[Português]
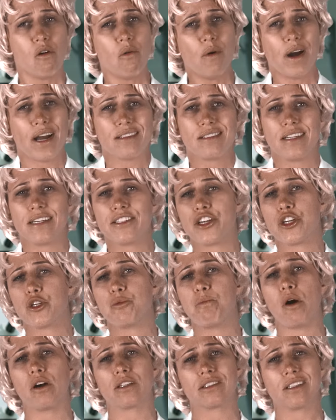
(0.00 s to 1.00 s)
Com essas
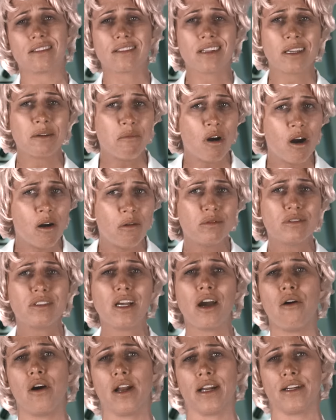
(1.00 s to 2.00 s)
respostas em mãos,
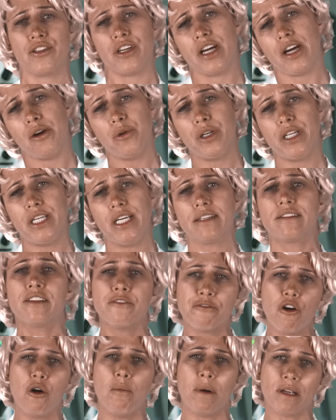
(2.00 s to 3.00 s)
é hora de reunir as
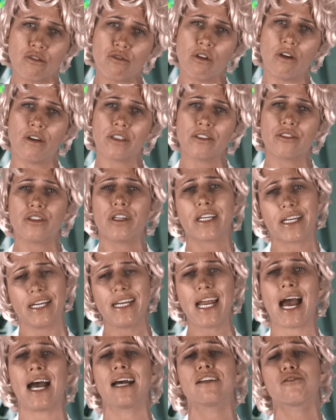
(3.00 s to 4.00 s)
informações e
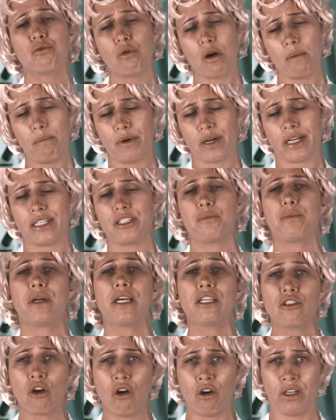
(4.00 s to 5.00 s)
criar sua brand
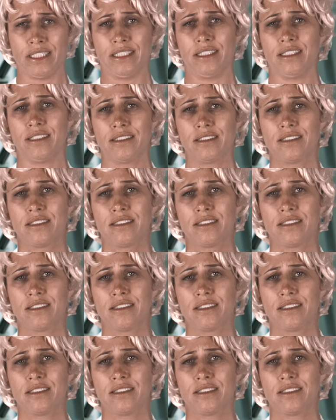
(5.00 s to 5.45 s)
persona.